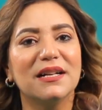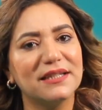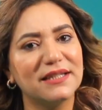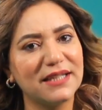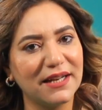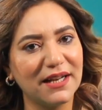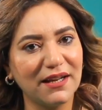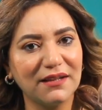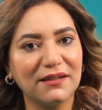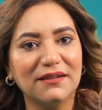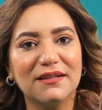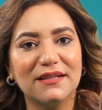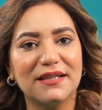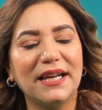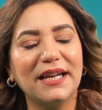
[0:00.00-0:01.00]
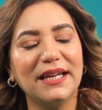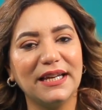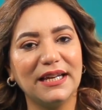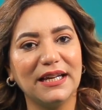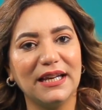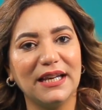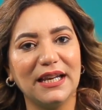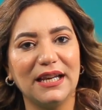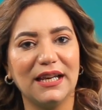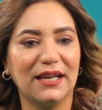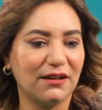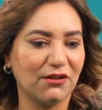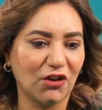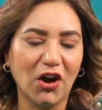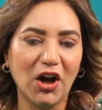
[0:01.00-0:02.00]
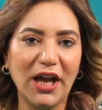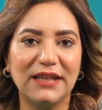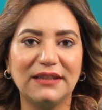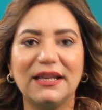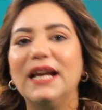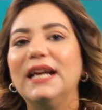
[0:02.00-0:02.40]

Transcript: سنه زي اللي راحت